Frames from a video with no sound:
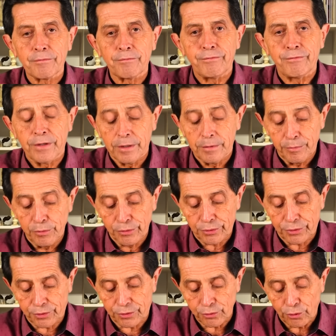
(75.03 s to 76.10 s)

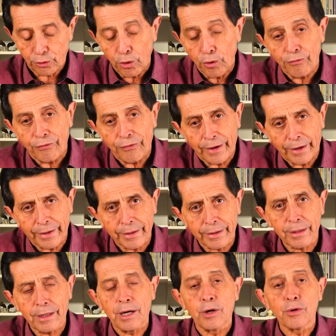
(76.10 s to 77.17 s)
Vamos
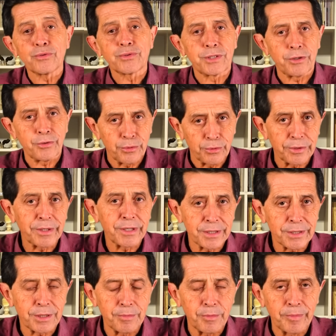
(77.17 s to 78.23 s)
louvar ao Senhor
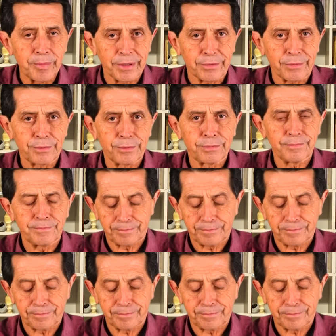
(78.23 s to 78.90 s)
nesse momento.